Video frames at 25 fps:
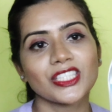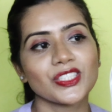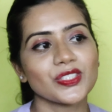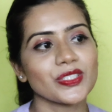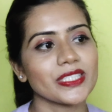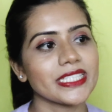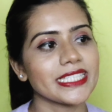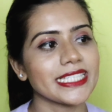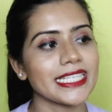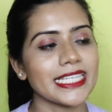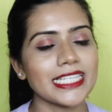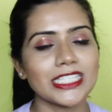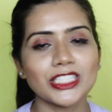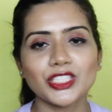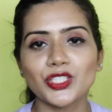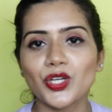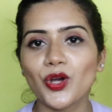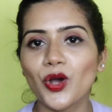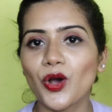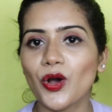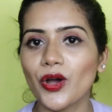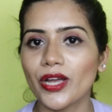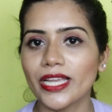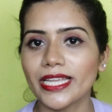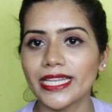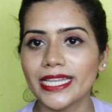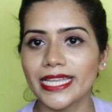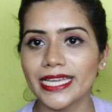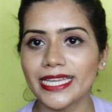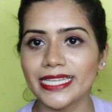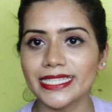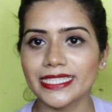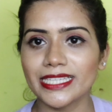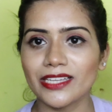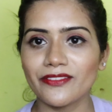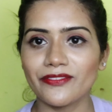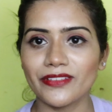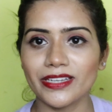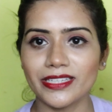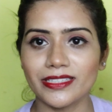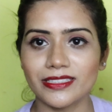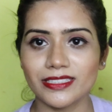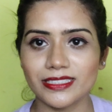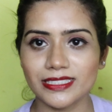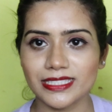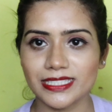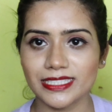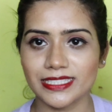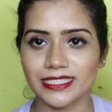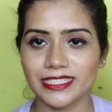सो so, ये जो ऑयल है ये
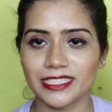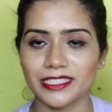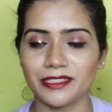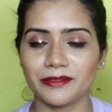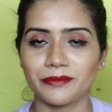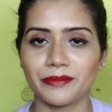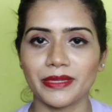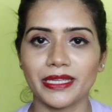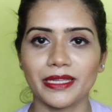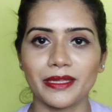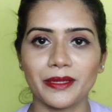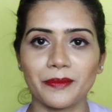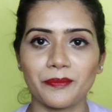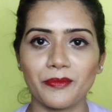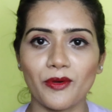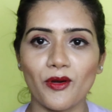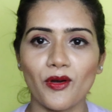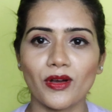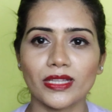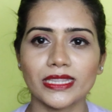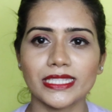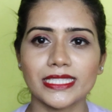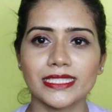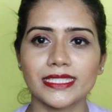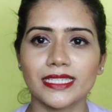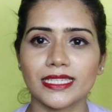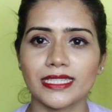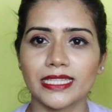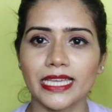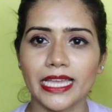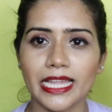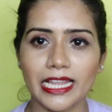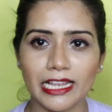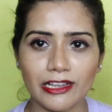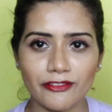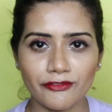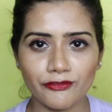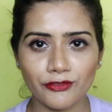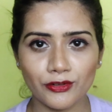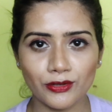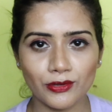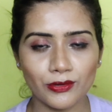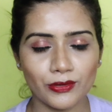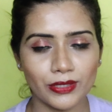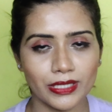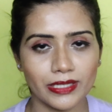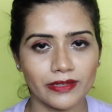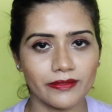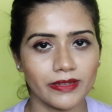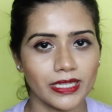विंटर सीजन में बहुत ही ज़्यादा हेल्पफुल
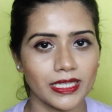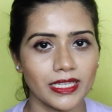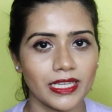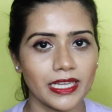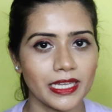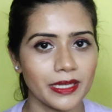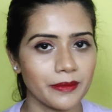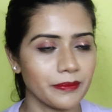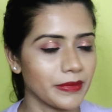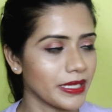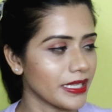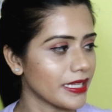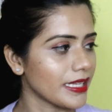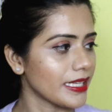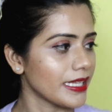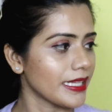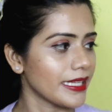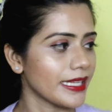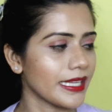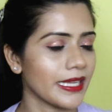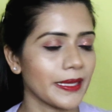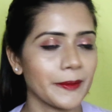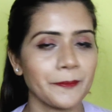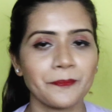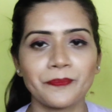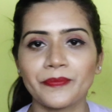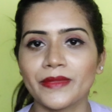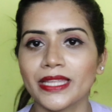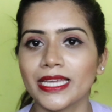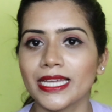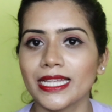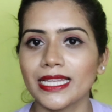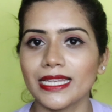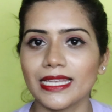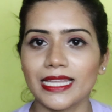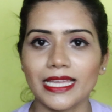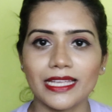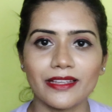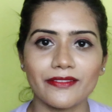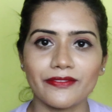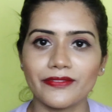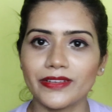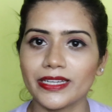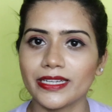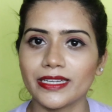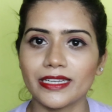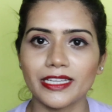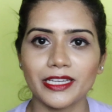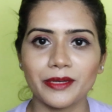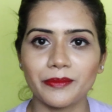होने वाला है मेरे लिए लाइक like,
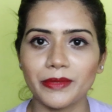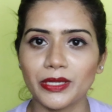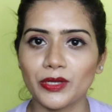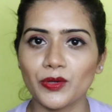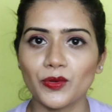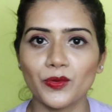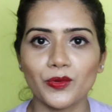विंटर में